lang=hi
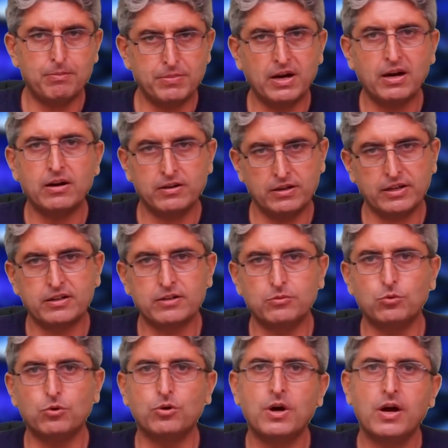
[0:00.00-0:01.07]
अपना एक
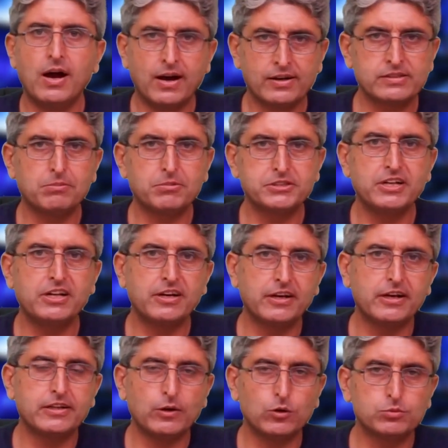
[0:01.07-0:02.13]
वो हक समझने
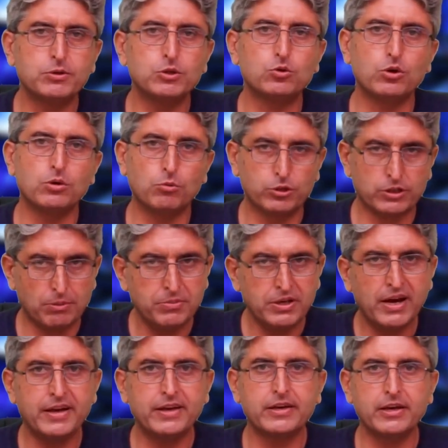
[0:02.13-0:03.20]
लगे थे उसमें थोड़ी बहुत कमी
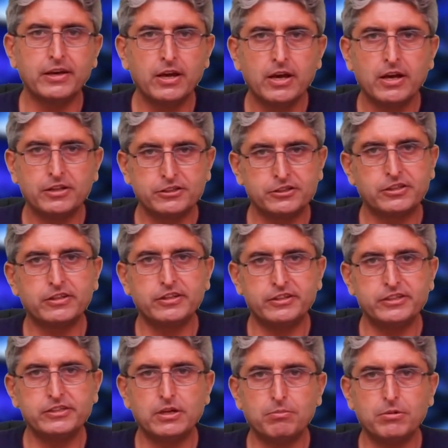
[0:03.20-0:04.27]
आएगी जिसके
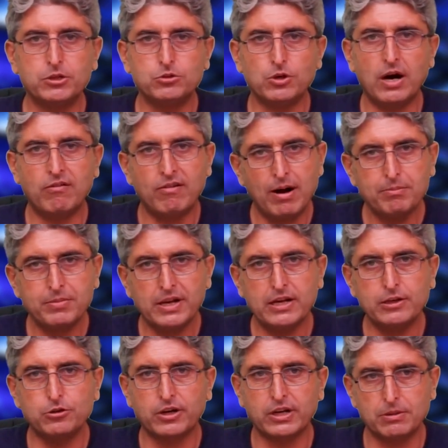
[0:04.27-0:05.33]
नतीजे में जो आवाम के
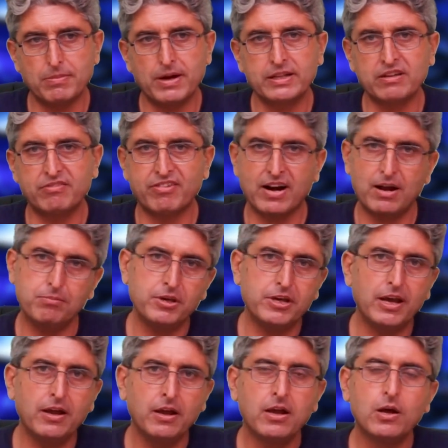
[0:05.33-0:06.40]
लिए जो खदमात की फ्राहमी
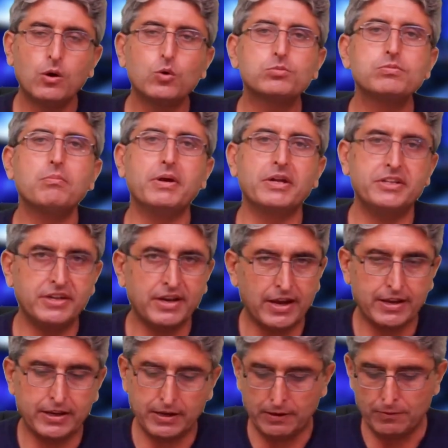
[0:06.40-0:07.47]
है उसमें बेहतरी
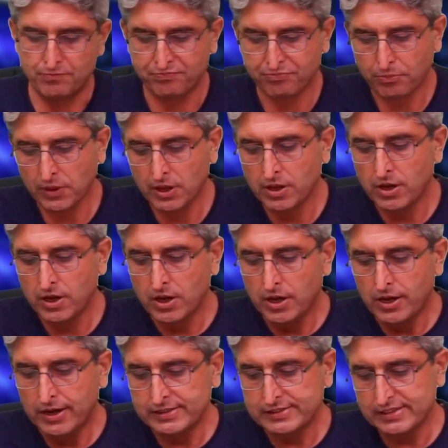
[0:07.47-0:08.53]
आएगी
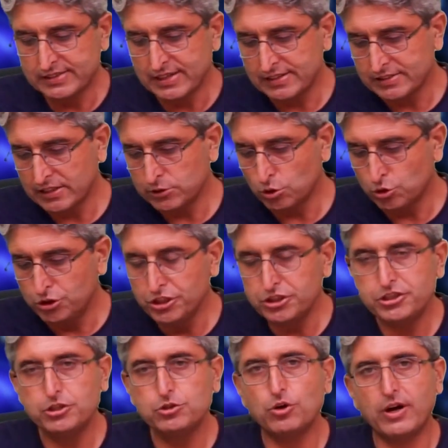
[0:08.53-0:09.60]
इसके साथ साथ जो
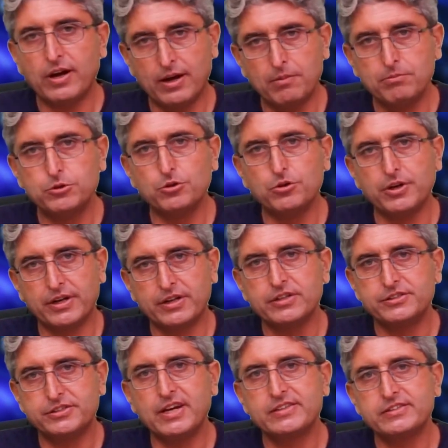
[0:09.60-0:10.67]
तीसरी जो अहम जो एक
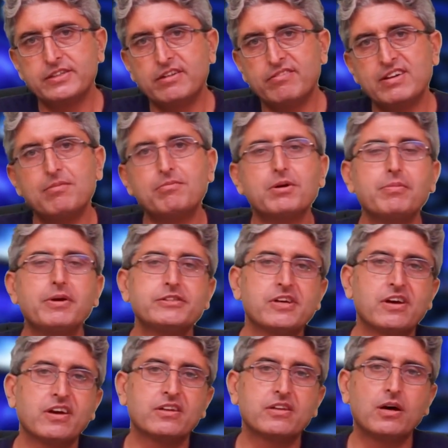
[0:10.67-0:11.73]
सियासी डेवलपमेंट में
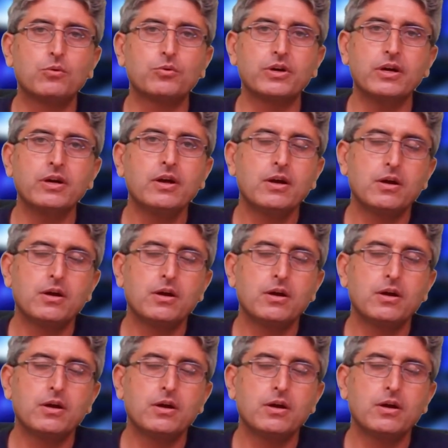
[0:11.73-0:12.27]
इसे कहता हूँ कि